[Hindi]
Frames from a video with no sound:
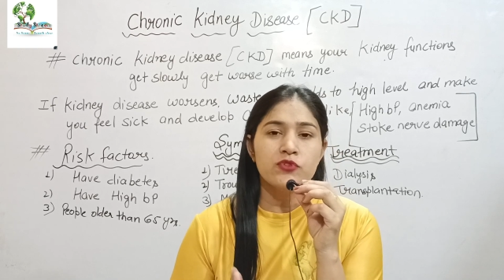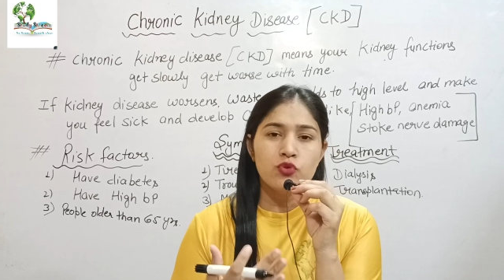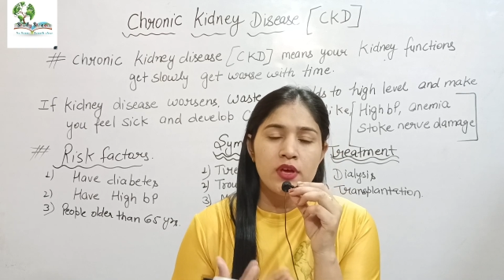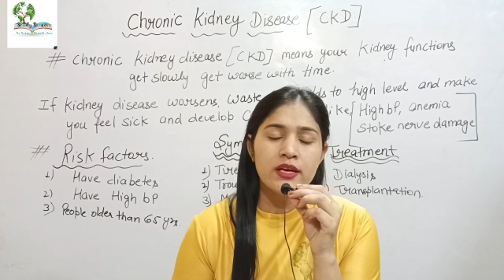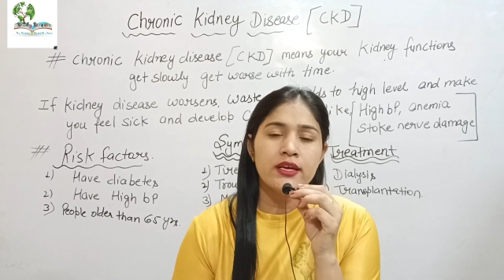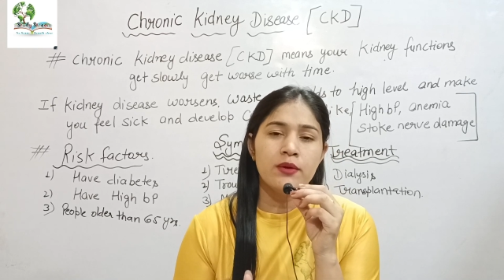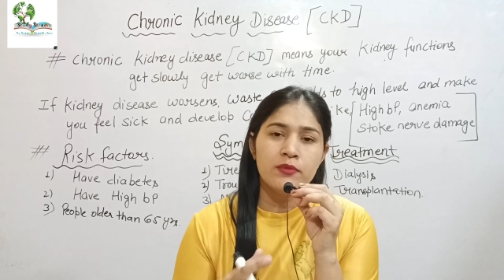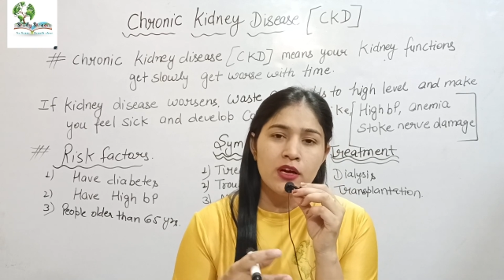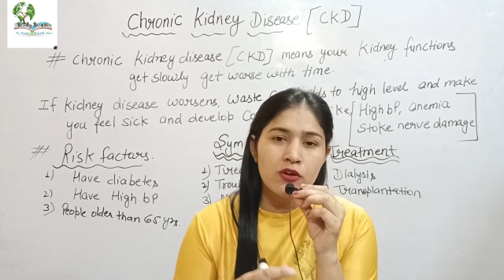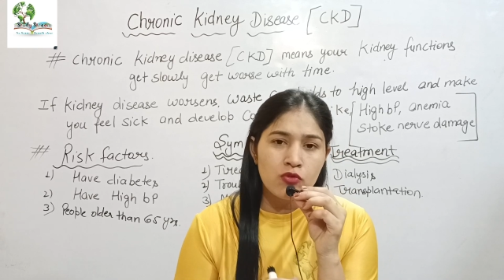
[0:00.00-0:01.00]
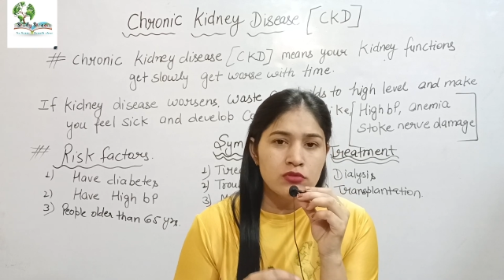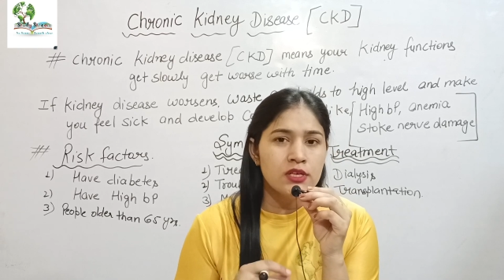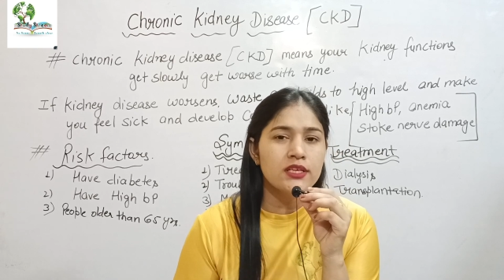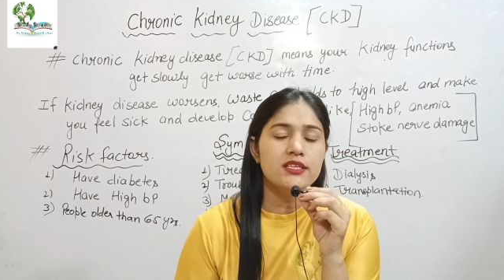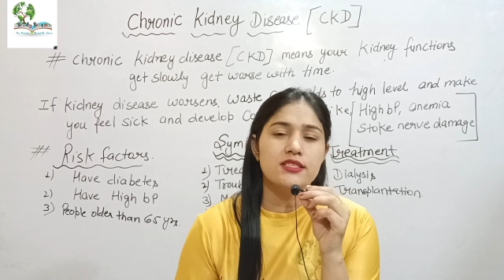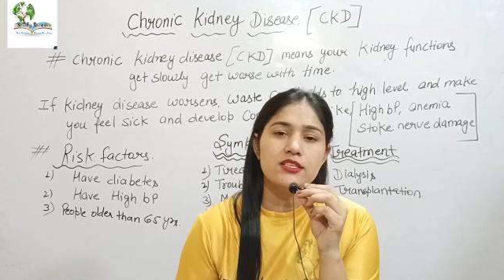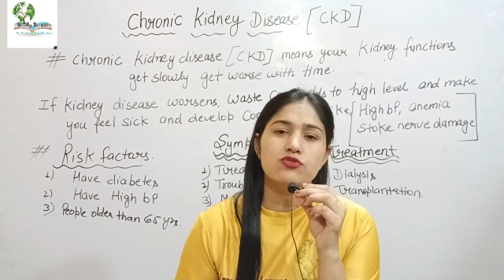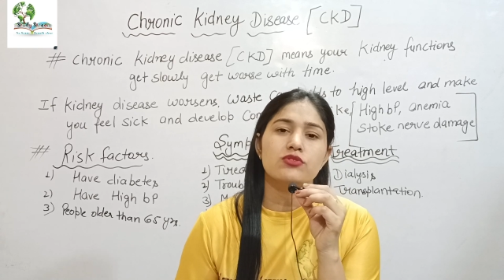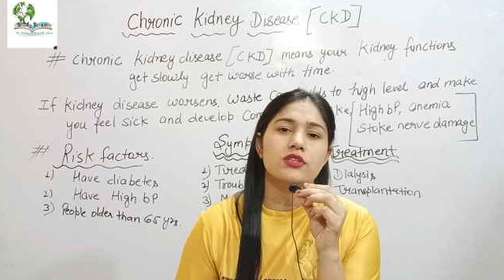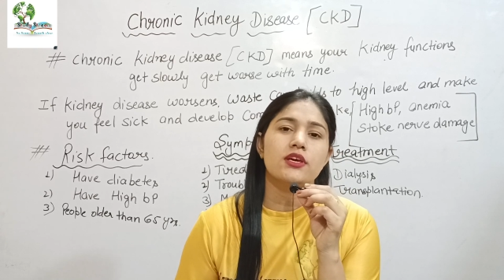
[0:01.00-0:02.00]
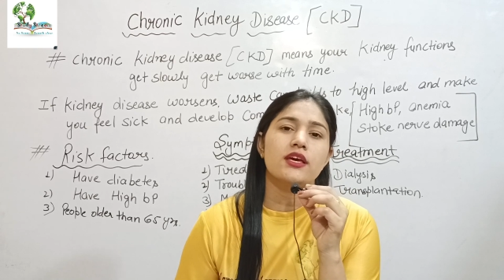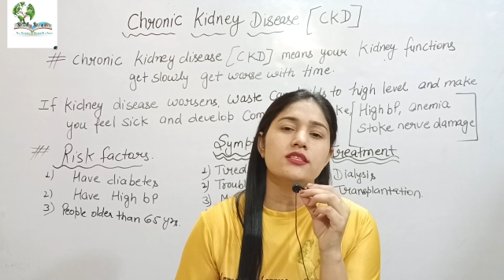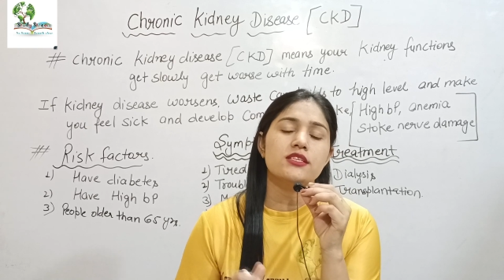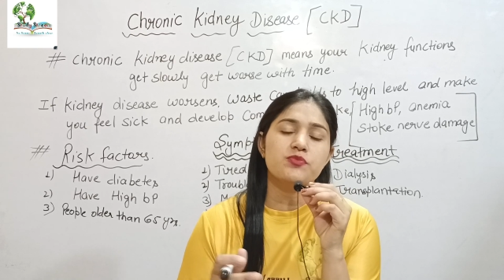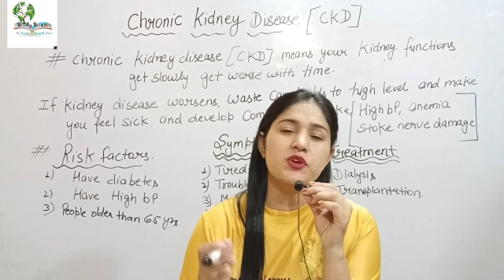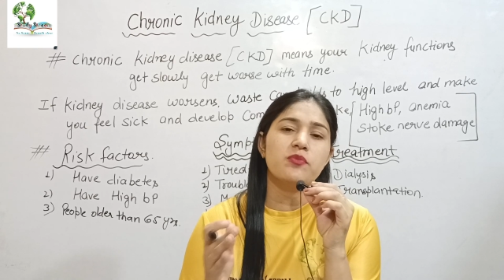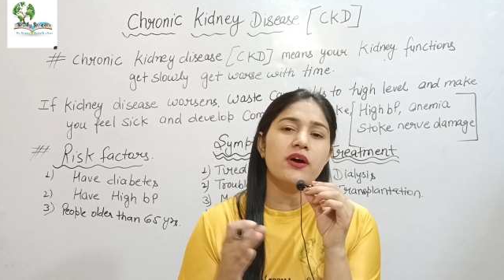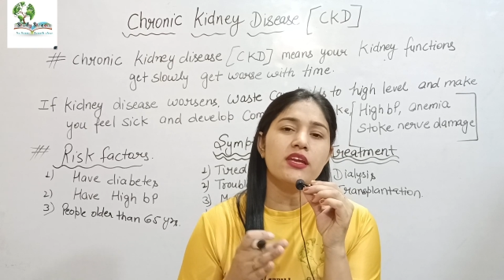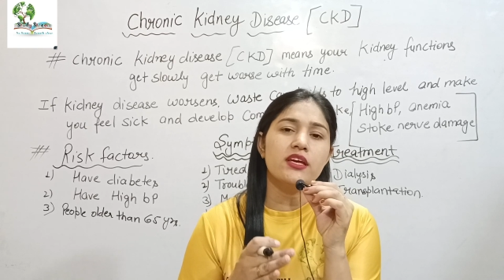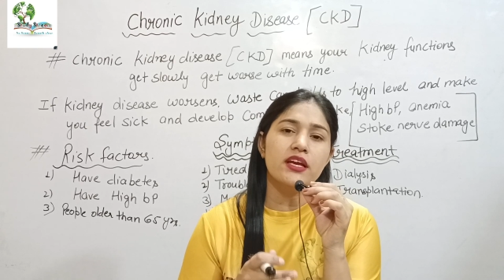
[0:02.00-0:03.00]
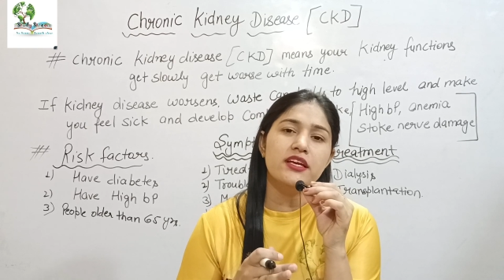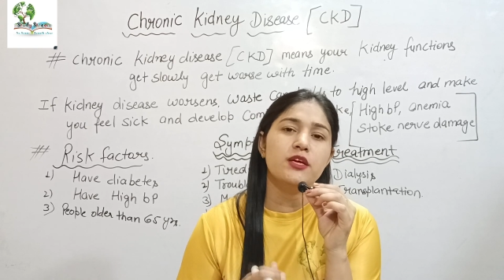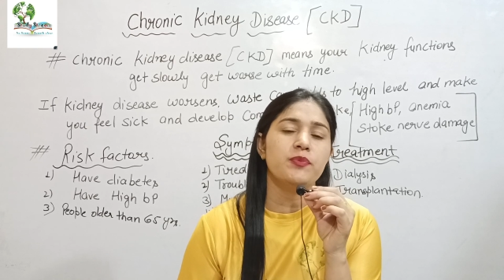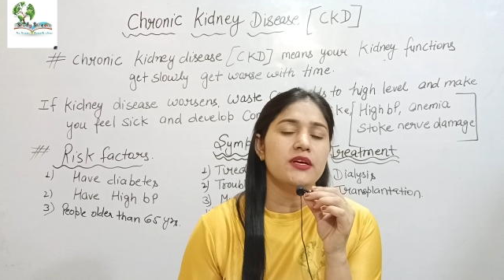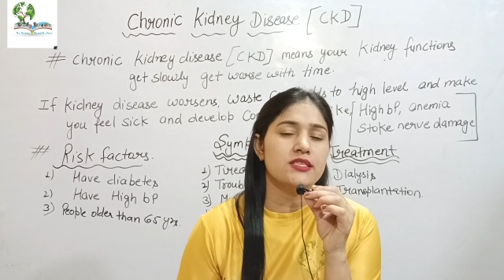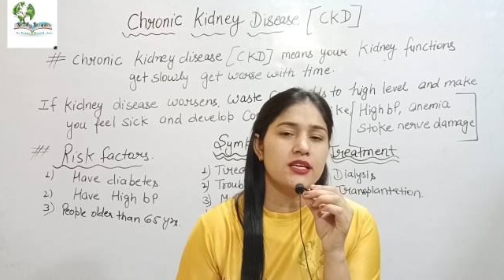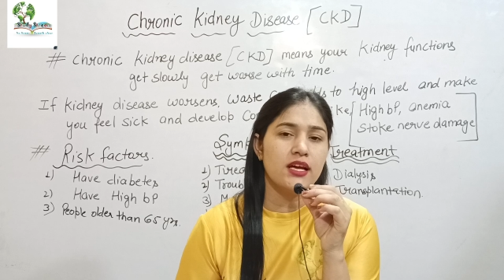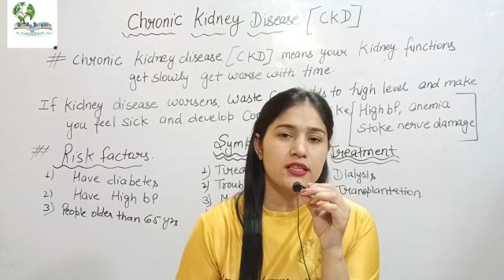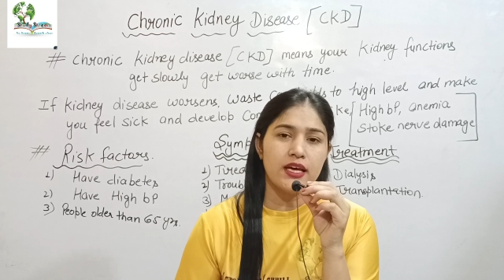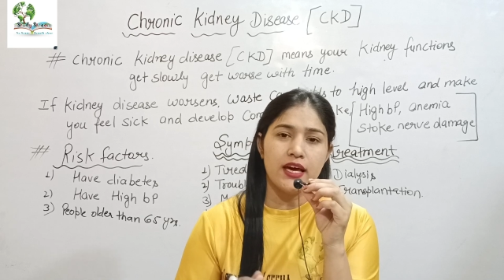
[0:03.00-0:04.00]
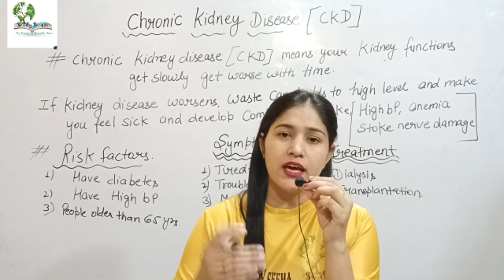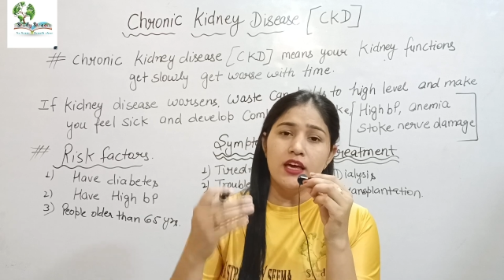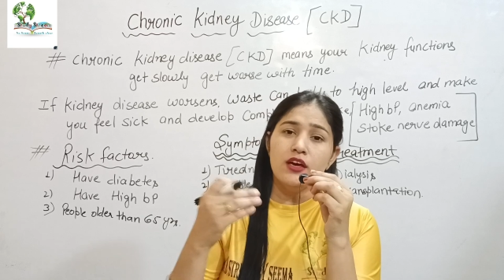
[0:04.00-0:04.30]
तो ये एक टाइप का क्रोनिक डिसीज होती है जिसमें हमारी किडनी पे असर आता है